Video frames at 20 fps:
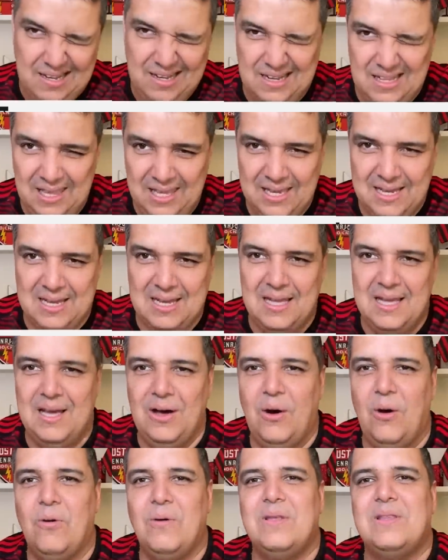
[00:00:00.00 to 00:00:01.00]
clica
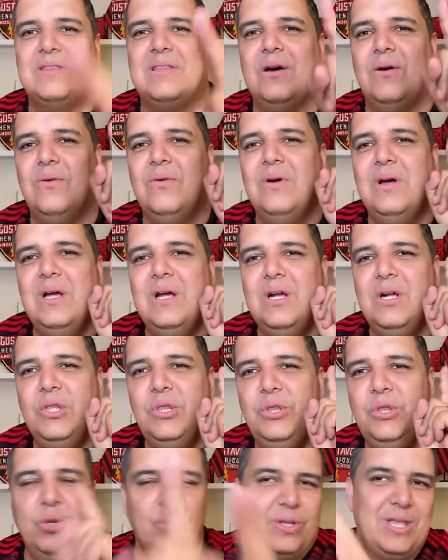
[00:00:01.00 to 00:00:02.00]
ou então
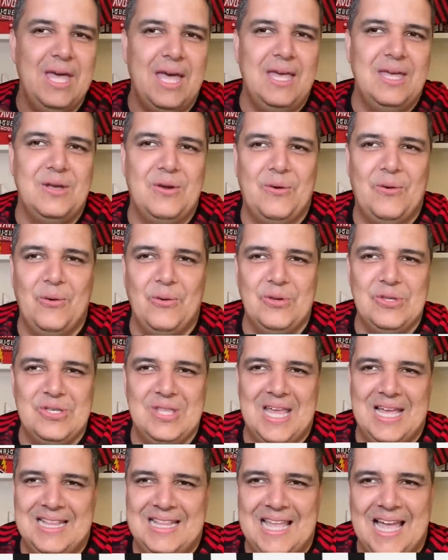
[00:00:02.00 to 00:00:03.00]
no QR Code
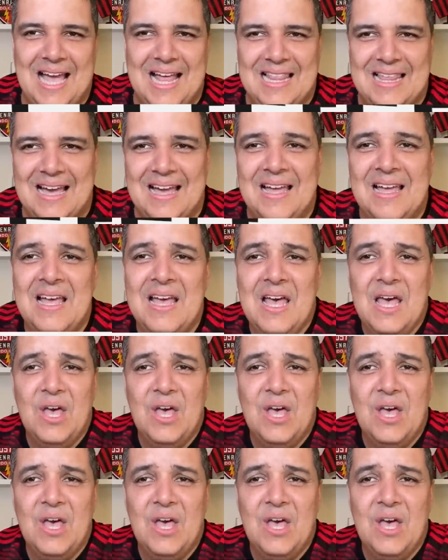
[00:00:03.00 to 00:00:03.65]
da tela.